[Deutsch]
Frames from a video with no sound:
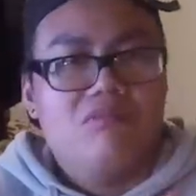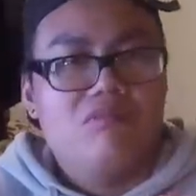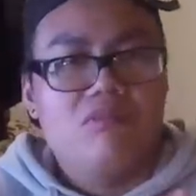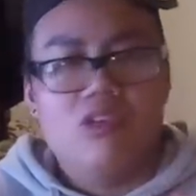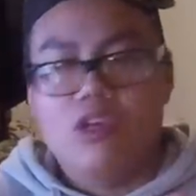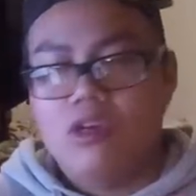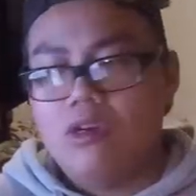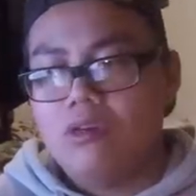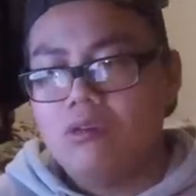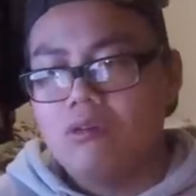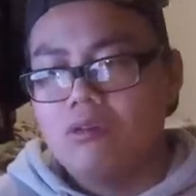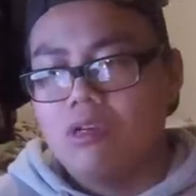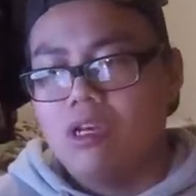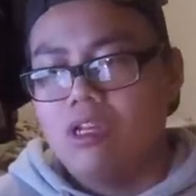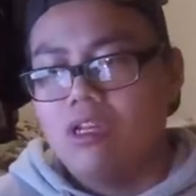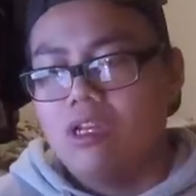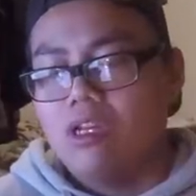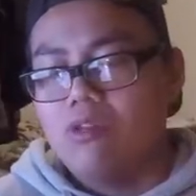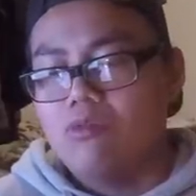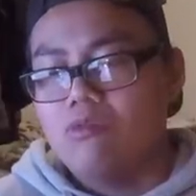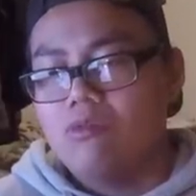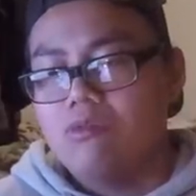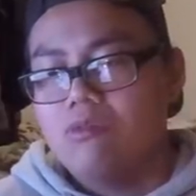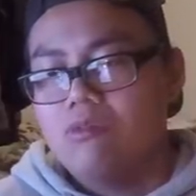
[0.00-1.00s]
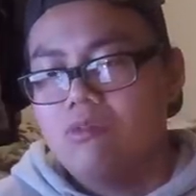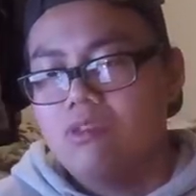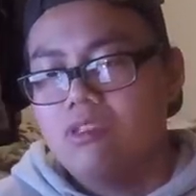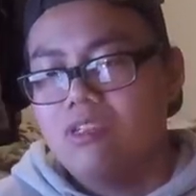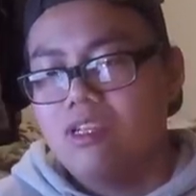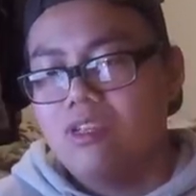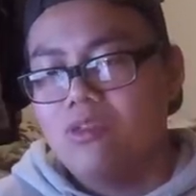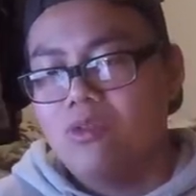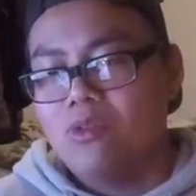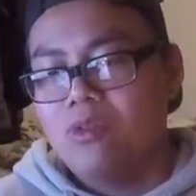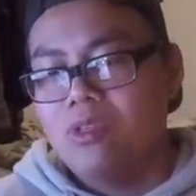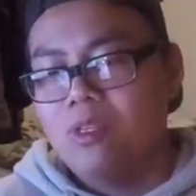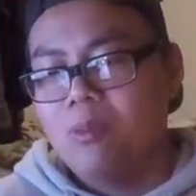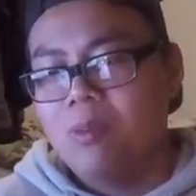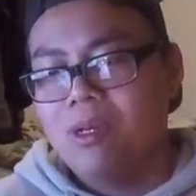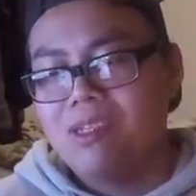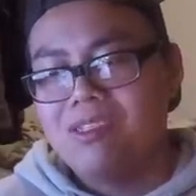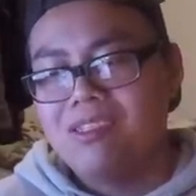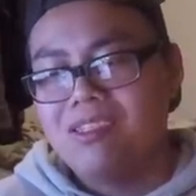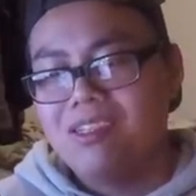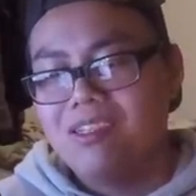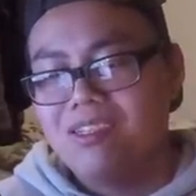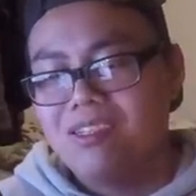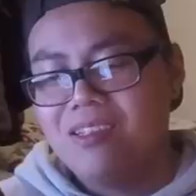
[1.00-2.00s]
Ja, keine Ahnung, ist halt noch nie
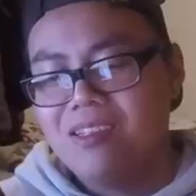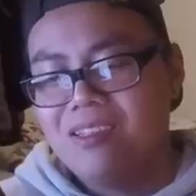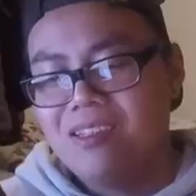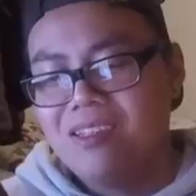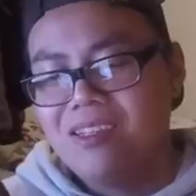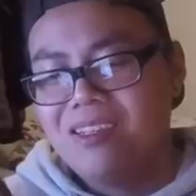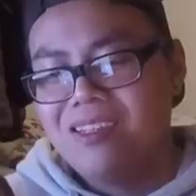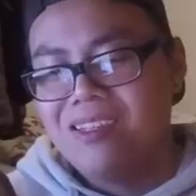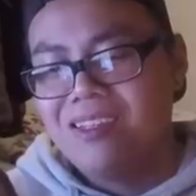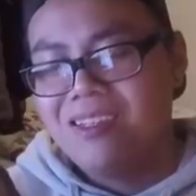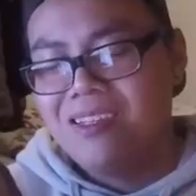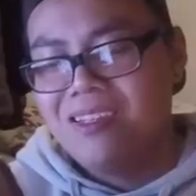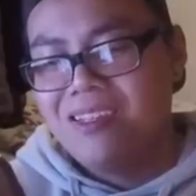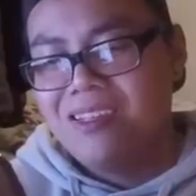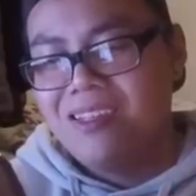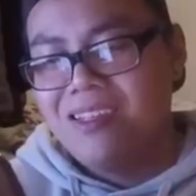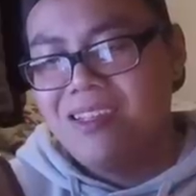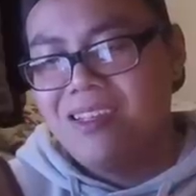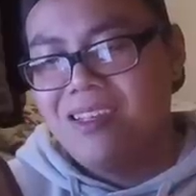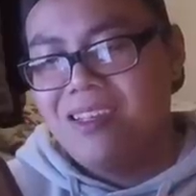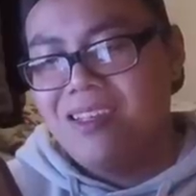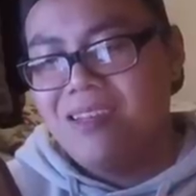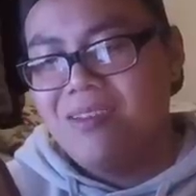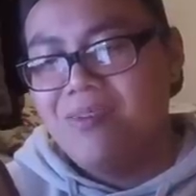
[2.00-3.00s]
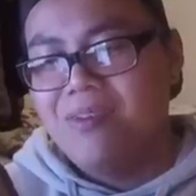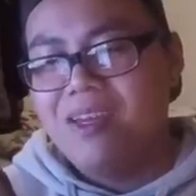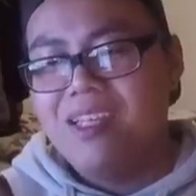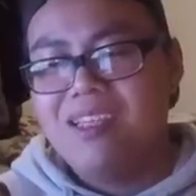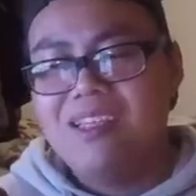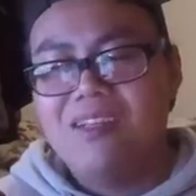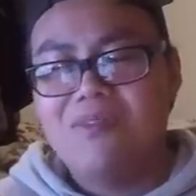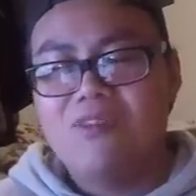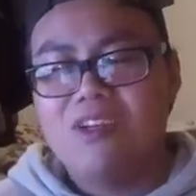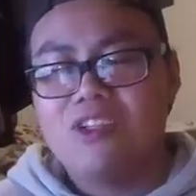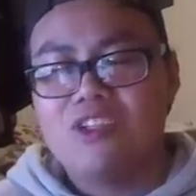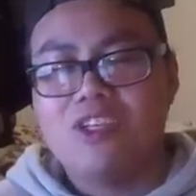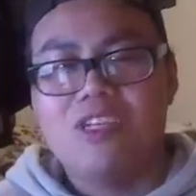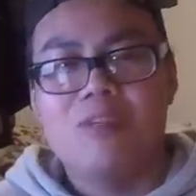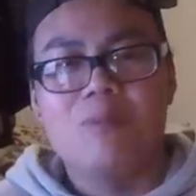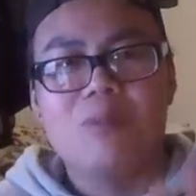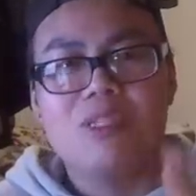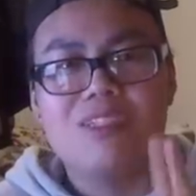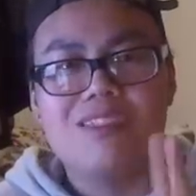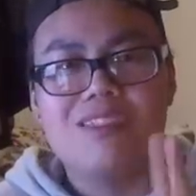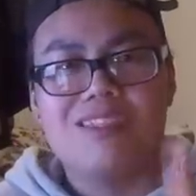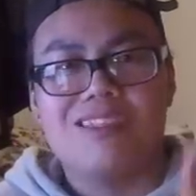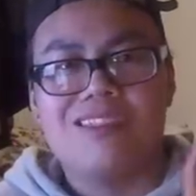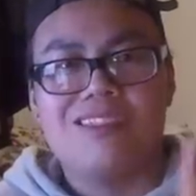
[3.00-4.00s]
passiert. Wenn dann wahrscheinlich
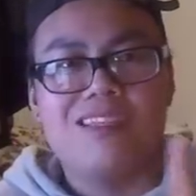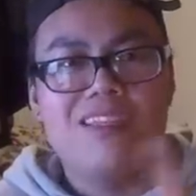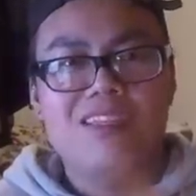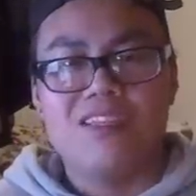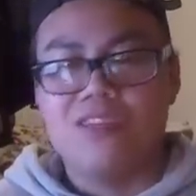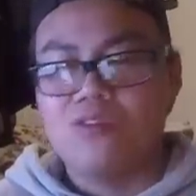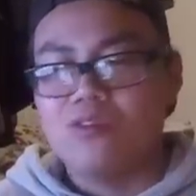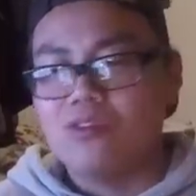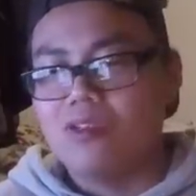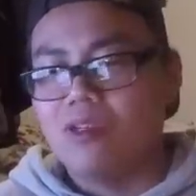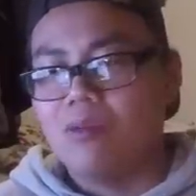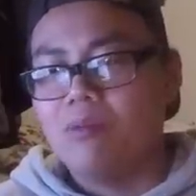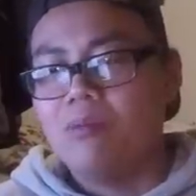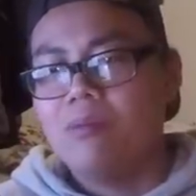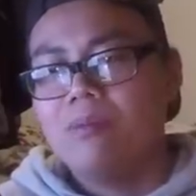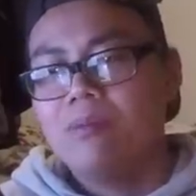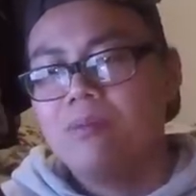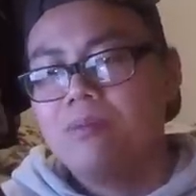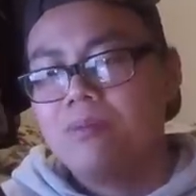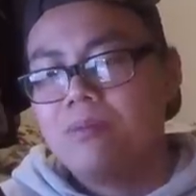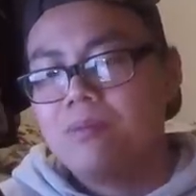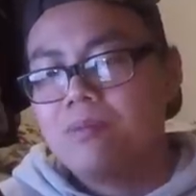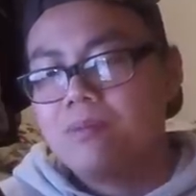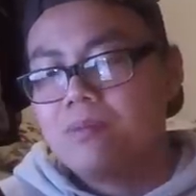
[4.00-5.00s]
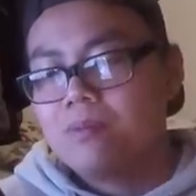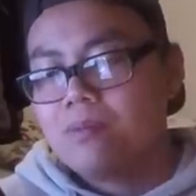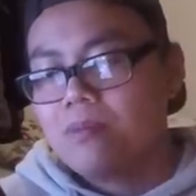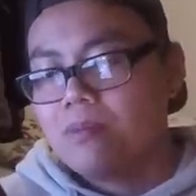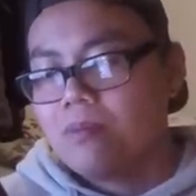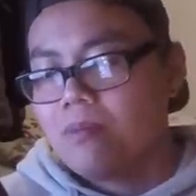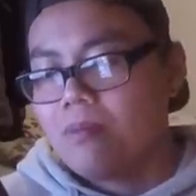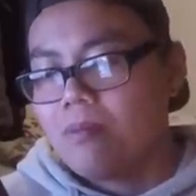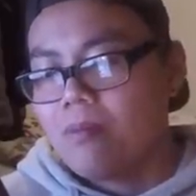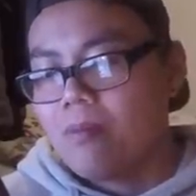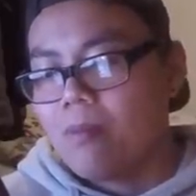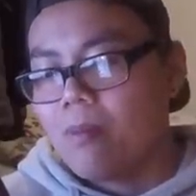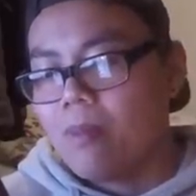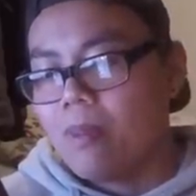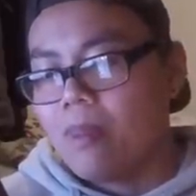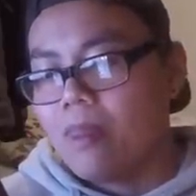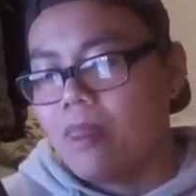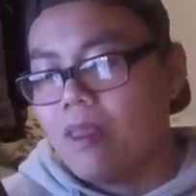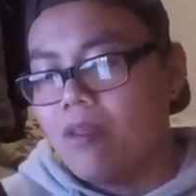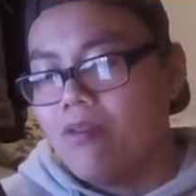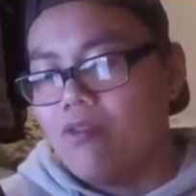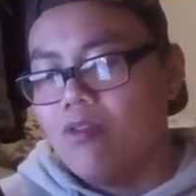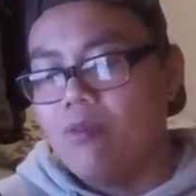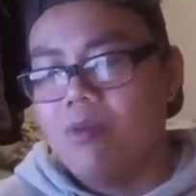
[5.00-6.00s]
mit Sazena zusammen.
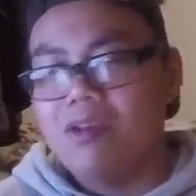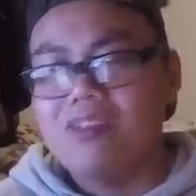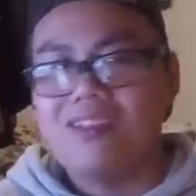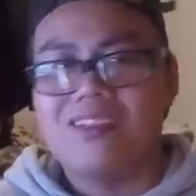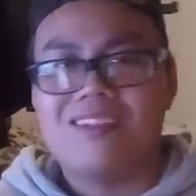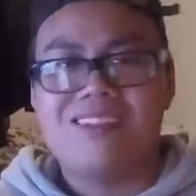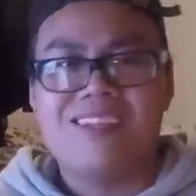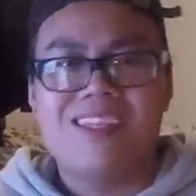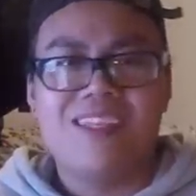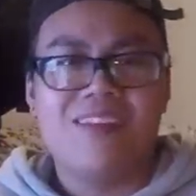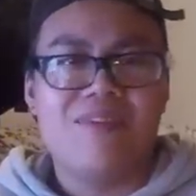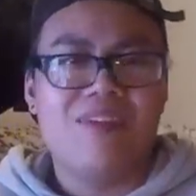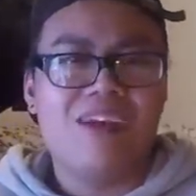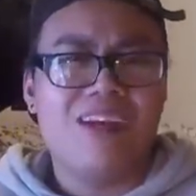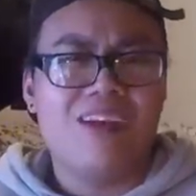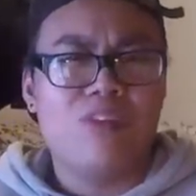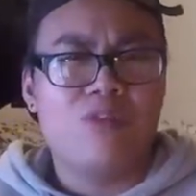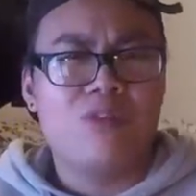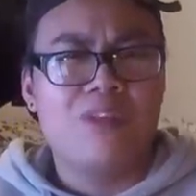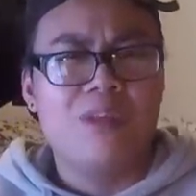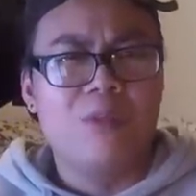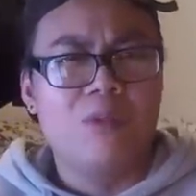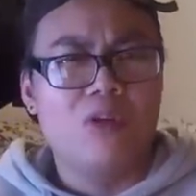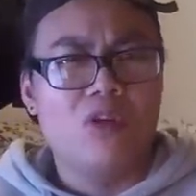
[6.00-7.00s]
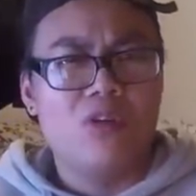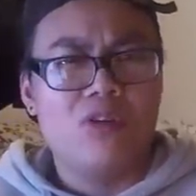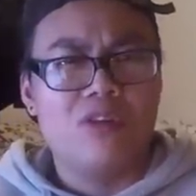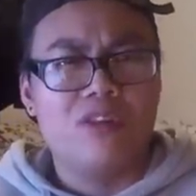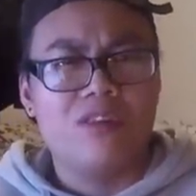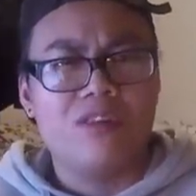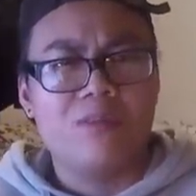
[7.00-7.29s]
Wobei Sazena wäre auch Team Rocket